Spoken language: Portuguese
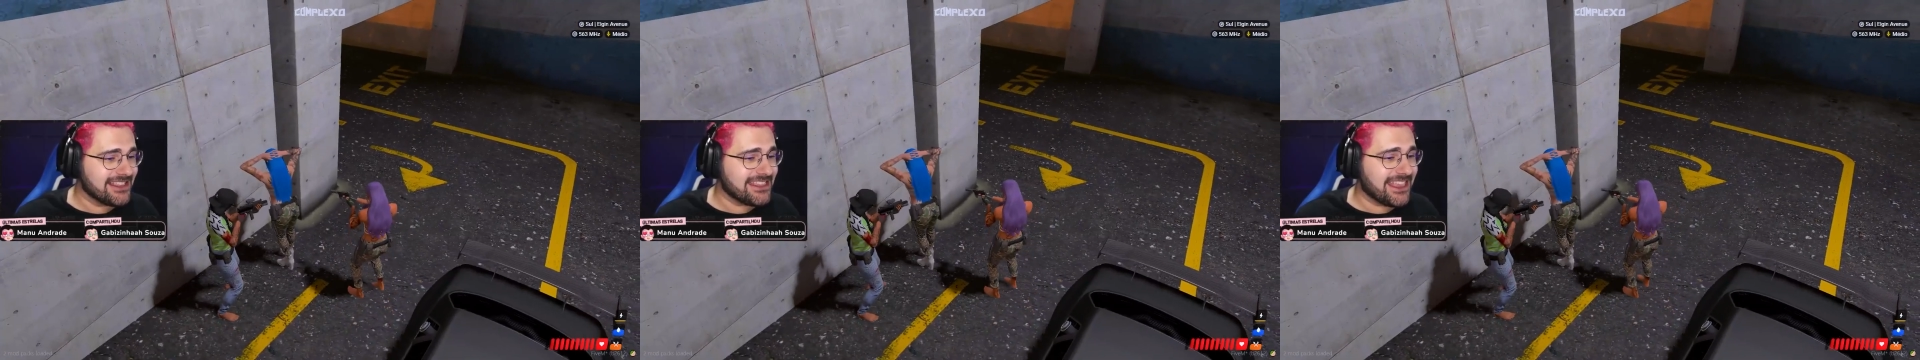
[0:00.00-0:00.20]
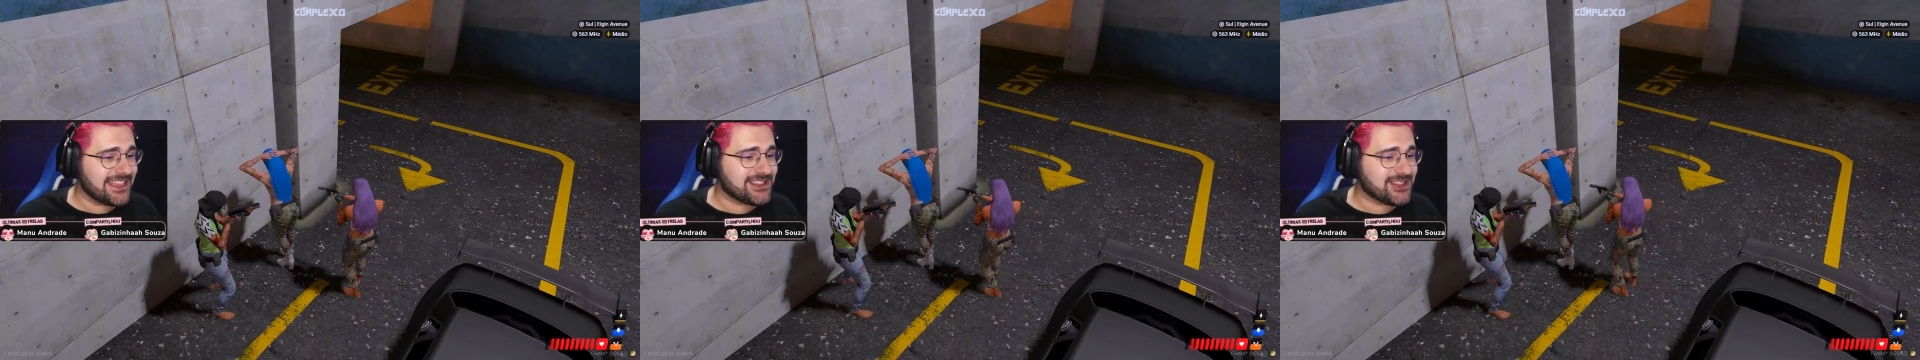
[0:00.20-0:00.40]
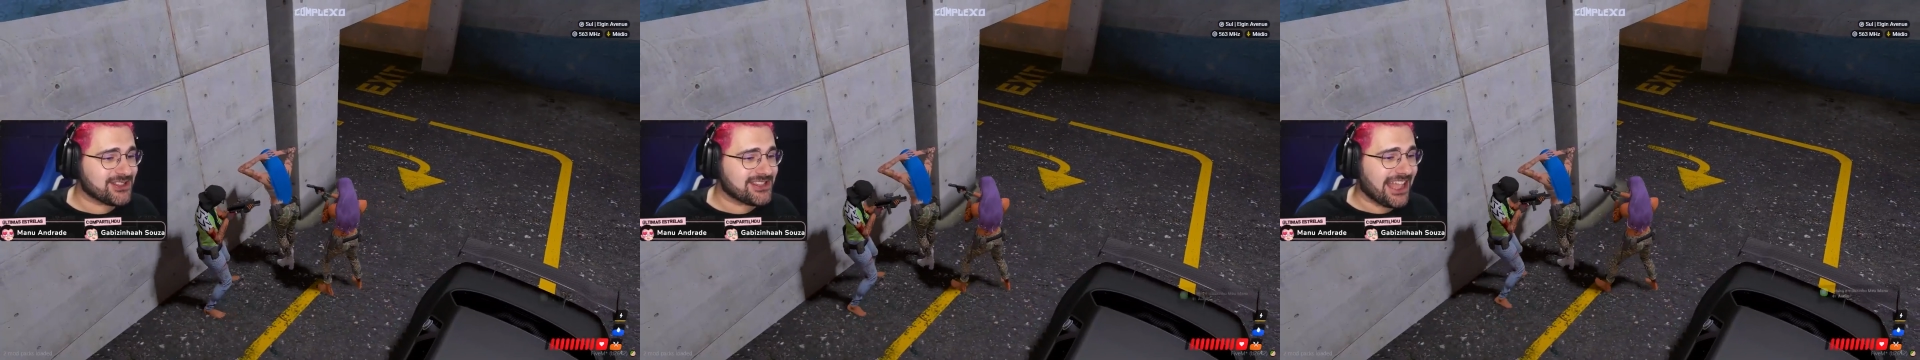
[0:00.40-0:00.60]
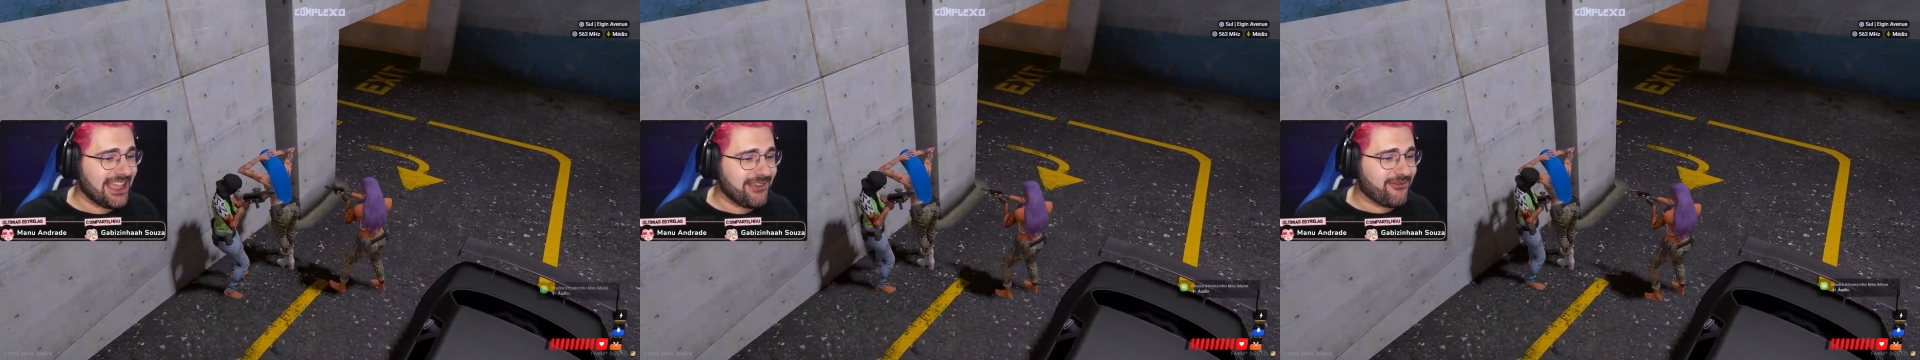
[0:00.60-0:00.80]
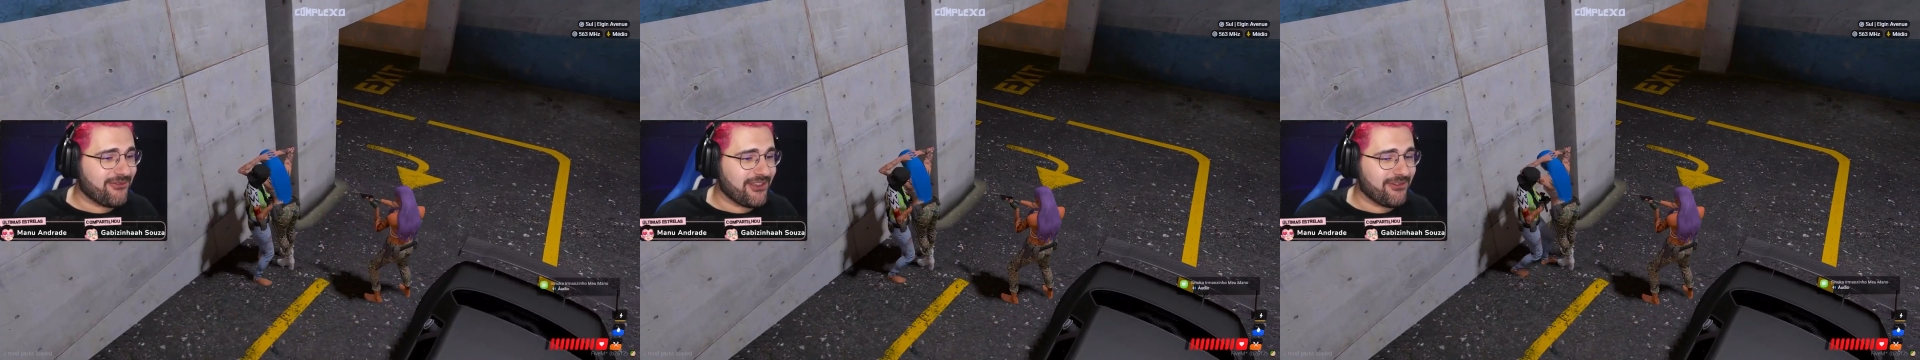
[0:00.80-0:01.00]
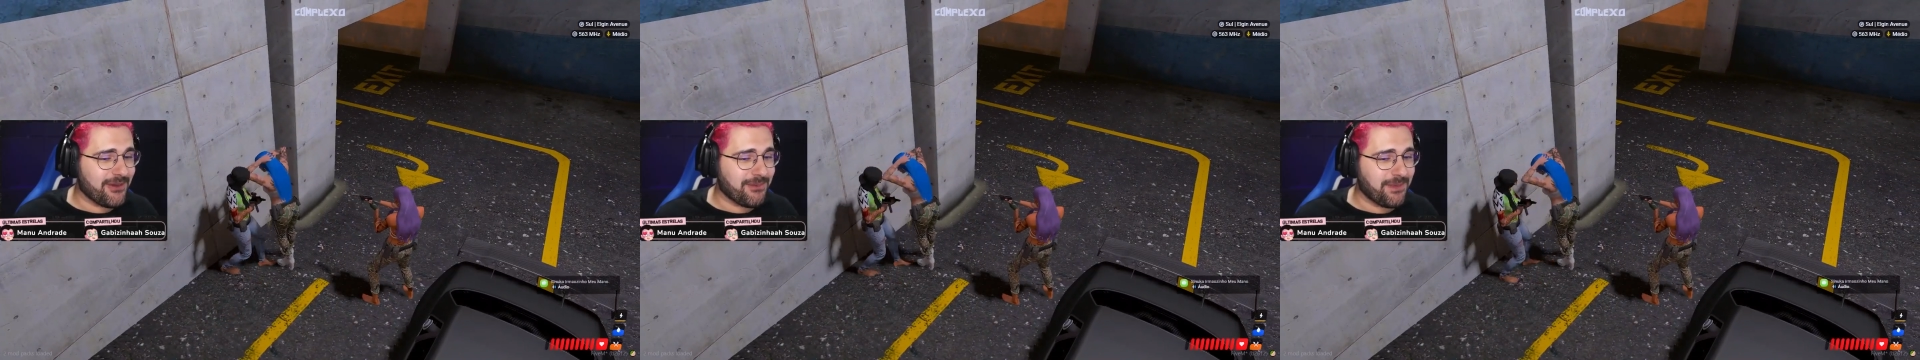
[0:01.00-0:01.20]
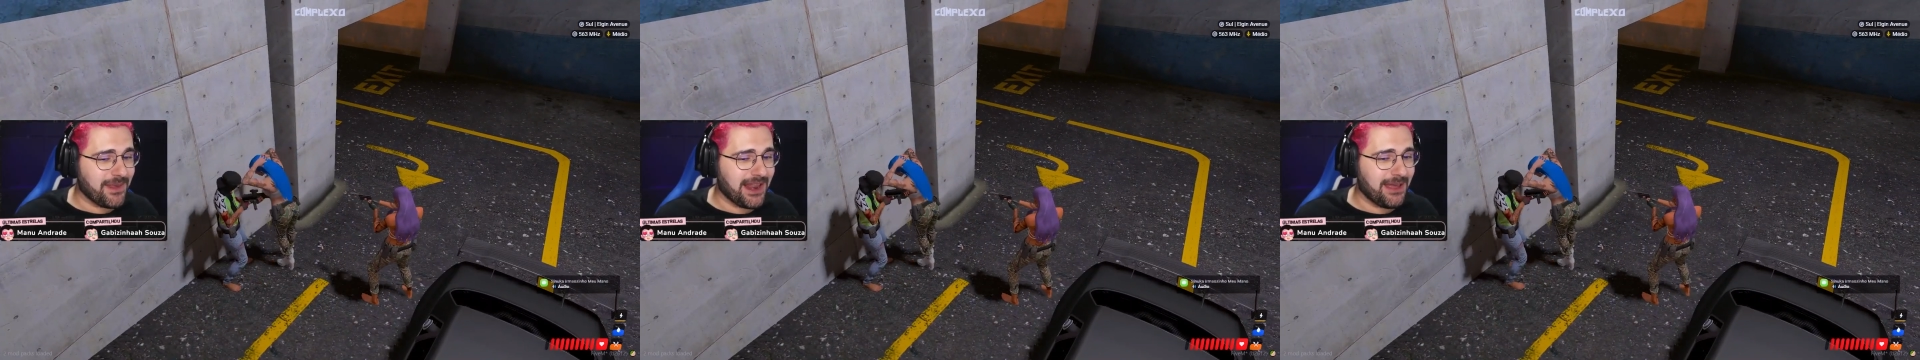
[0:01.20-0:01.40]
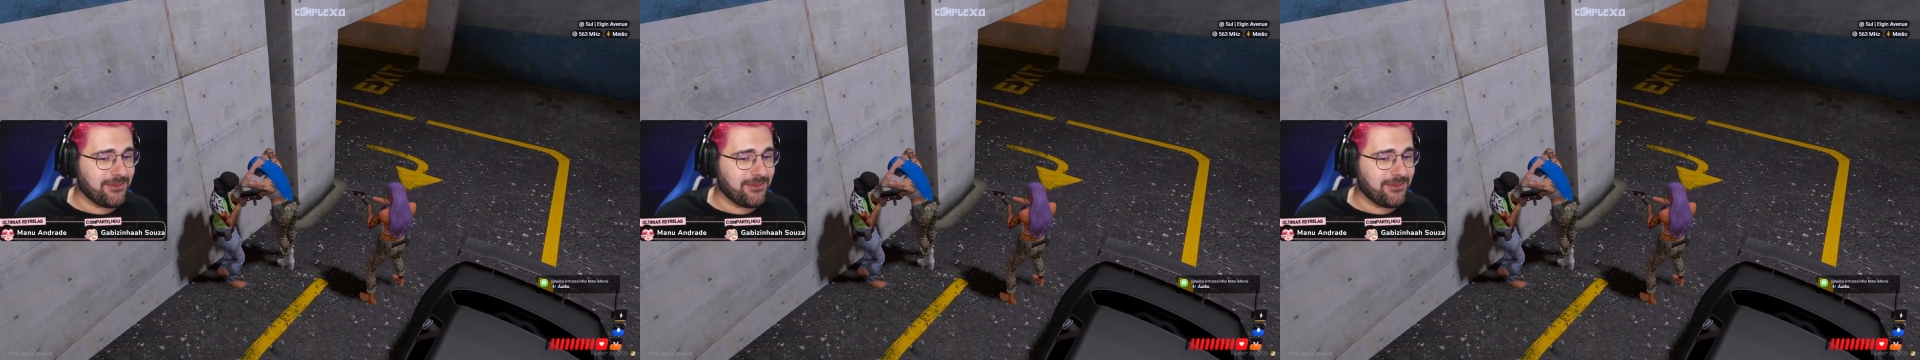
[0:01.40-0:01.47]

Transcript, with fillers: Deixa eu sair calma, viva, pelo